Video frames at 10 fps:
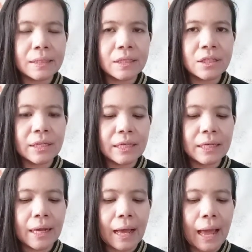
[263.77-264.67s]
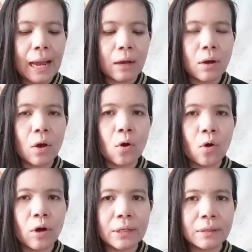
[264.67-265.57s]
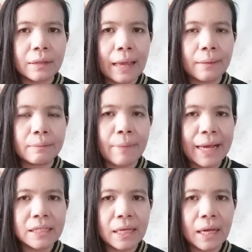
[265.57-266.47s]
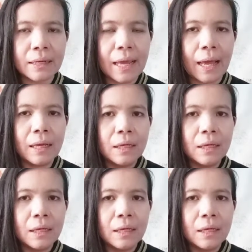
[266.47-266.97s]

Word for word: ชื่อนี้นะคะ แล้วก็โค้ดในใบเช็คเนี่ย